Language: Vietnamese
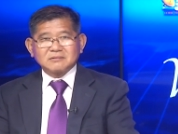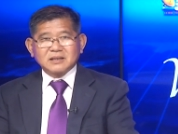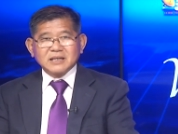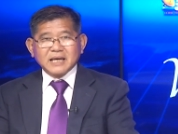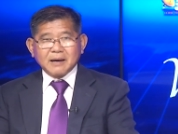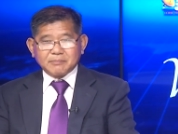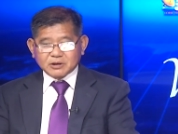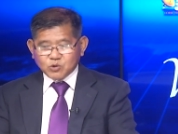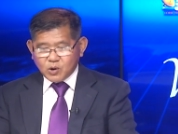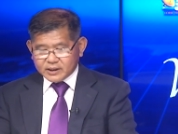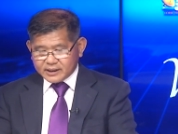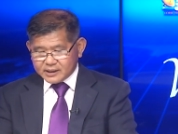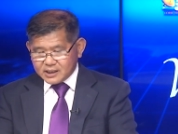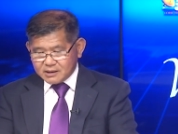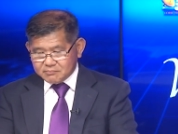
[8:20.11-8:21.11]
thí nghiệm cái thuốc
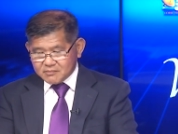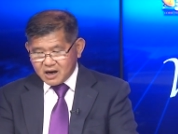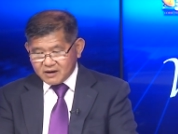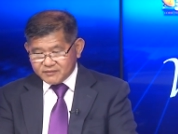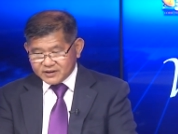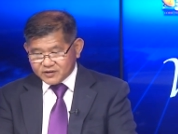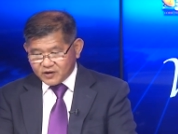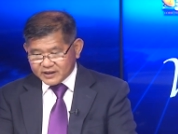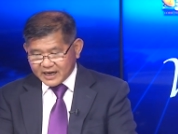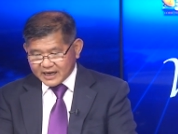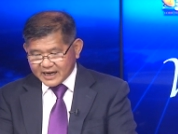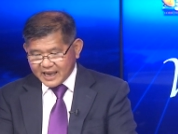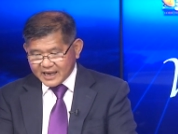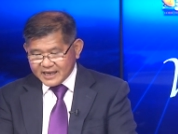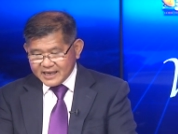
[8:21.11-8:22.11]
này nữa, bởi vì nói
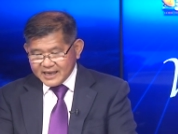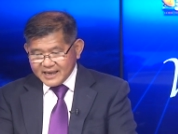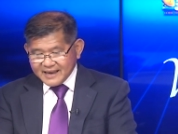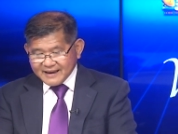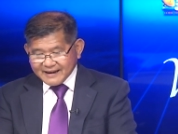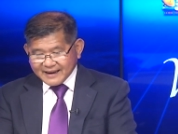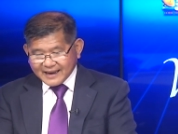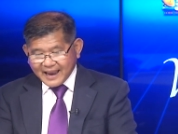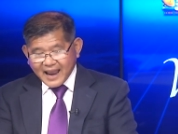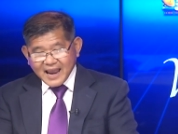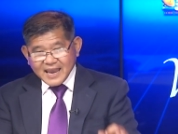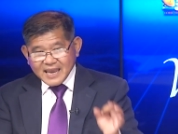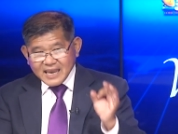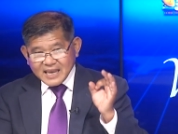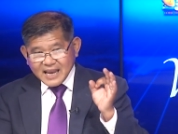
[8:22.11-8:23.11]
rằng là
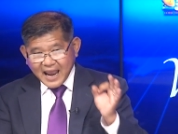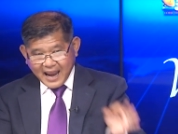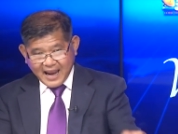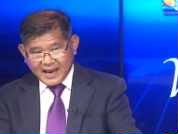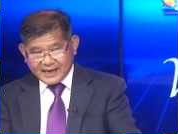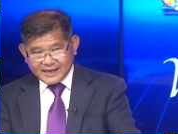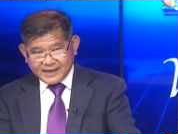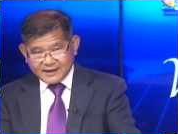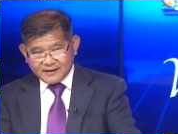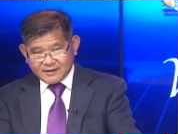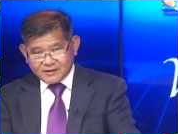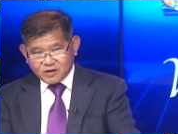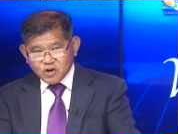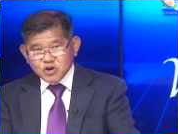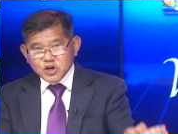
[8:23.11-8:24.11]
cái hại
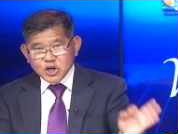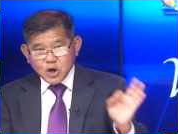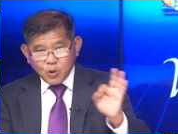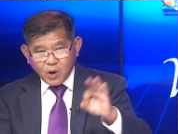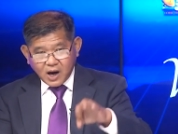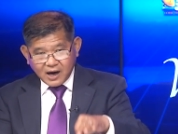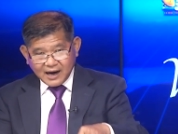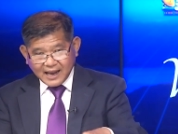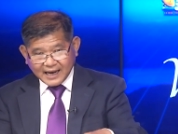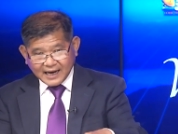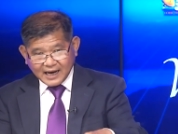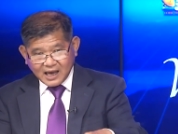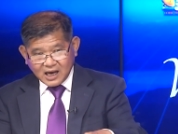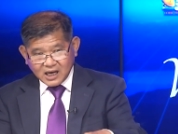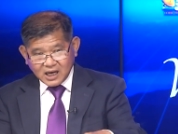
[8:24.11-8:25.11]
nó nhiều hơn là
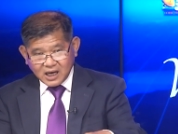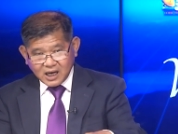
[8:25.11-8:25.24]
cái lợi.